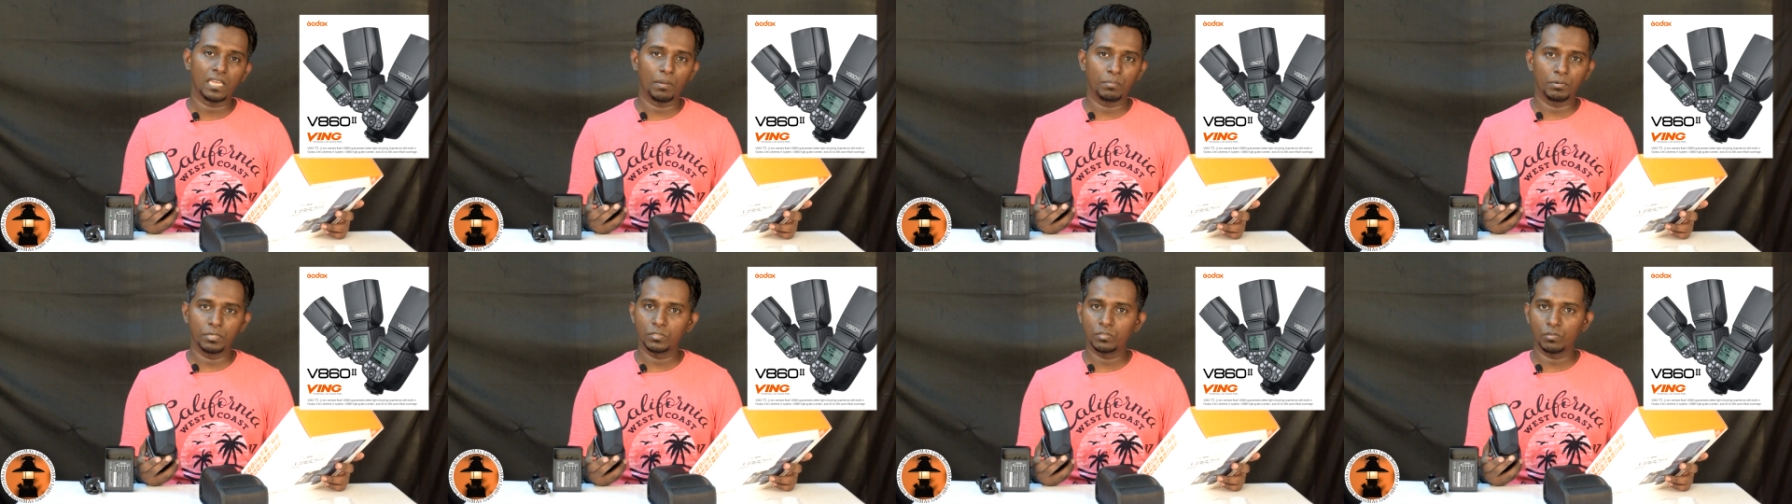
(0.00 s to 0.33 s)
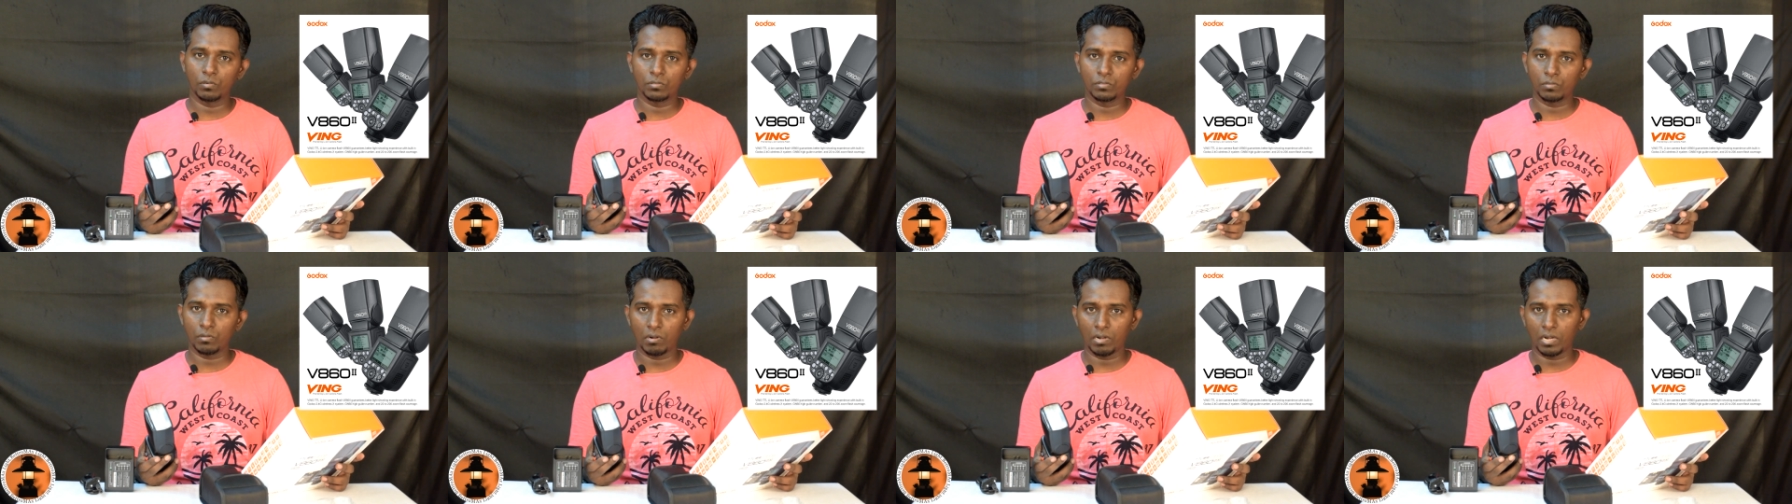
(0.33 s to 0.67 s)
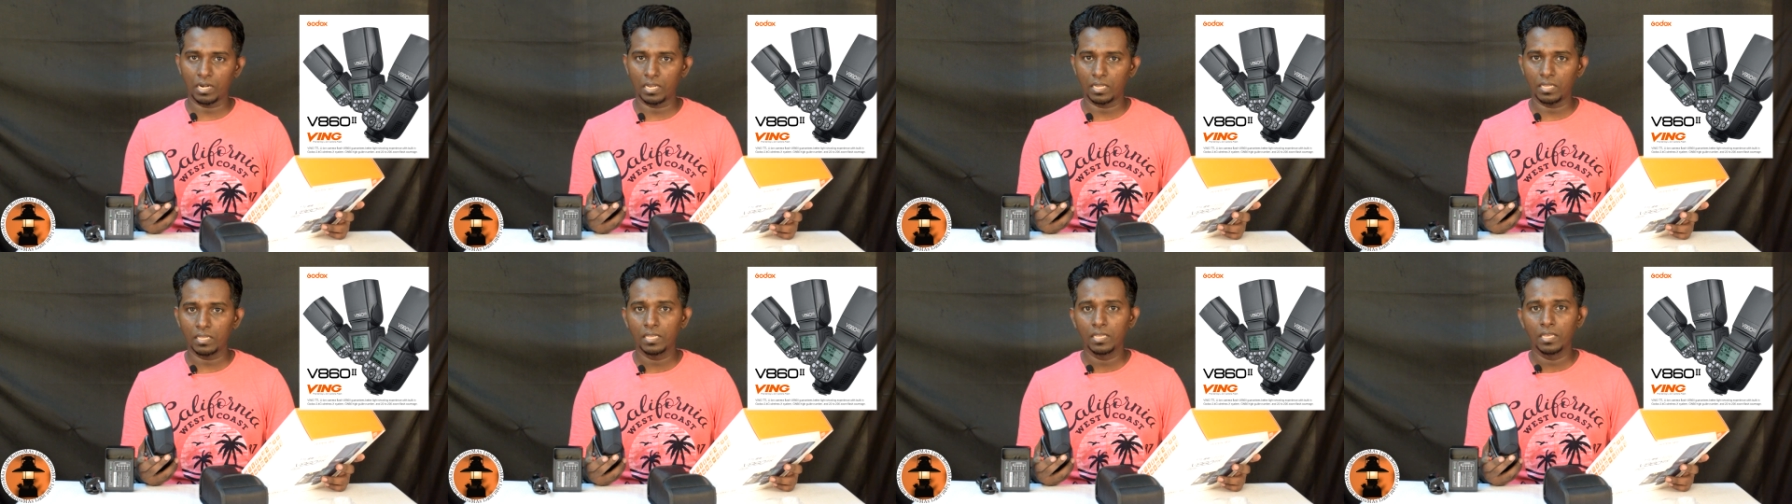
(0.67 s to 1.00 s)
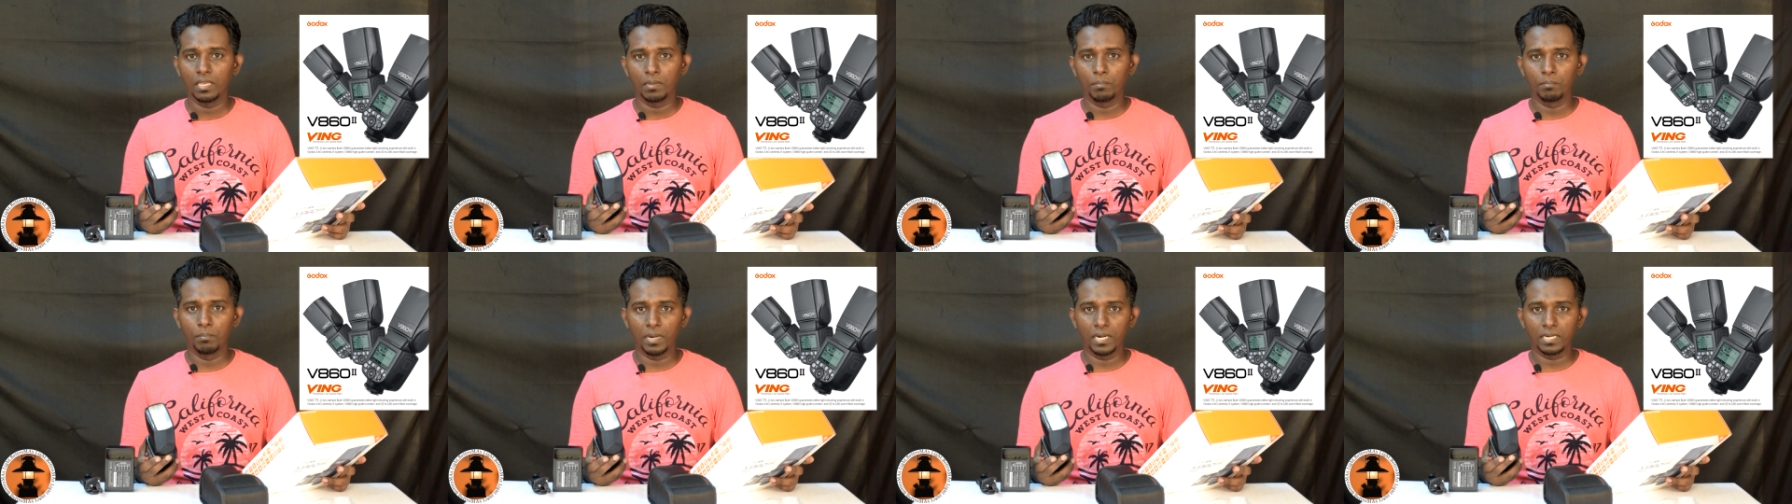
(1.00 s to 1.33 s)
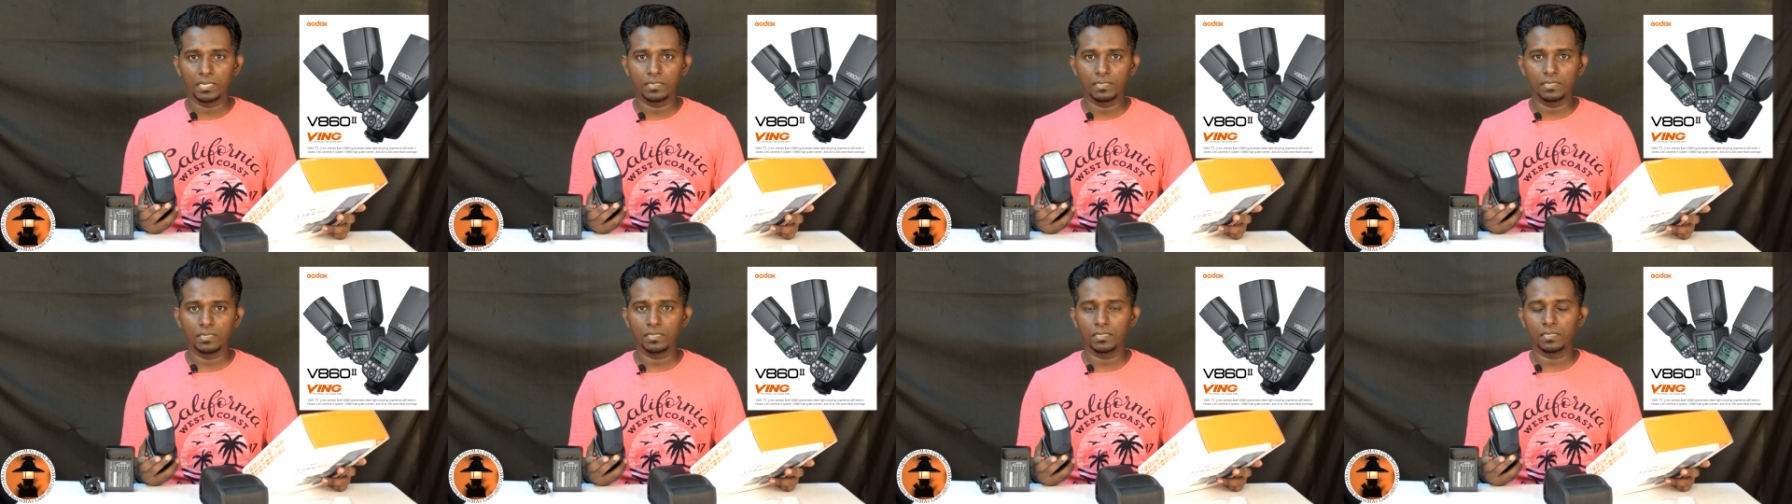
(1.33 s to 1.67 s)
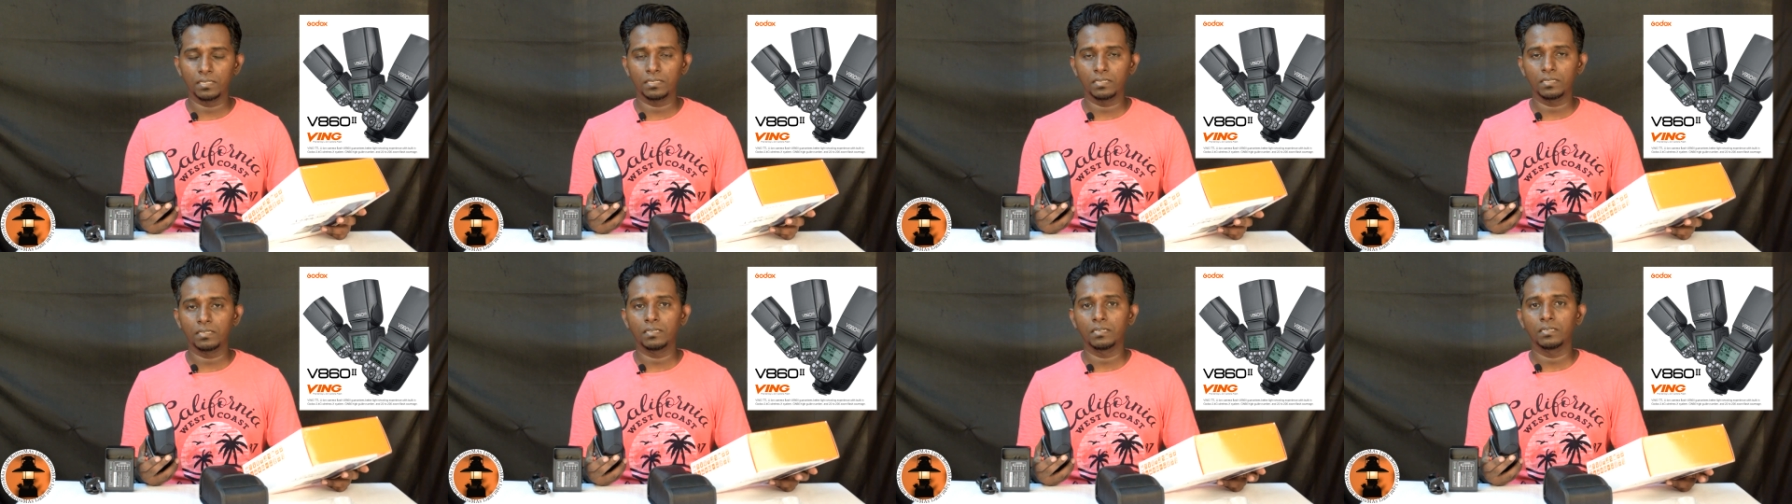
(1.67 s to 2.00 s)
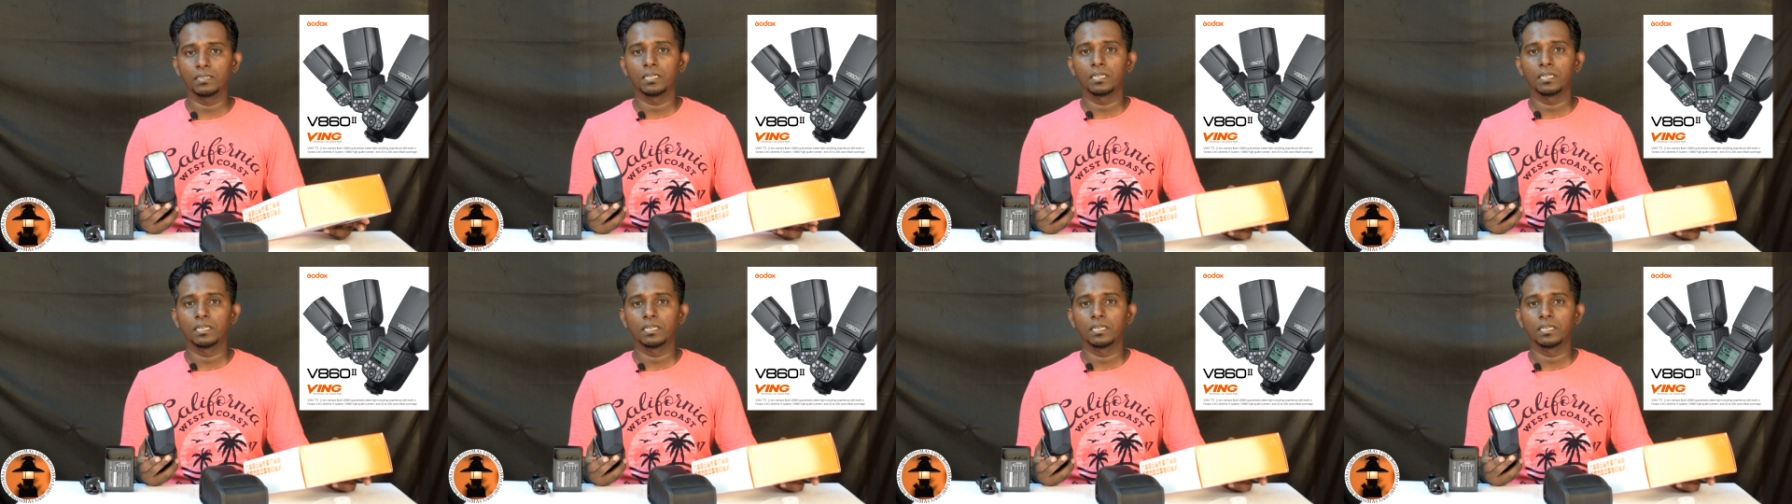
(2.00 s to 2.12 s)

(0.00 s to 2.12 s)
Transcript: அப்படின்னு சொல்லி சொல்கிறாங்க பட் uh,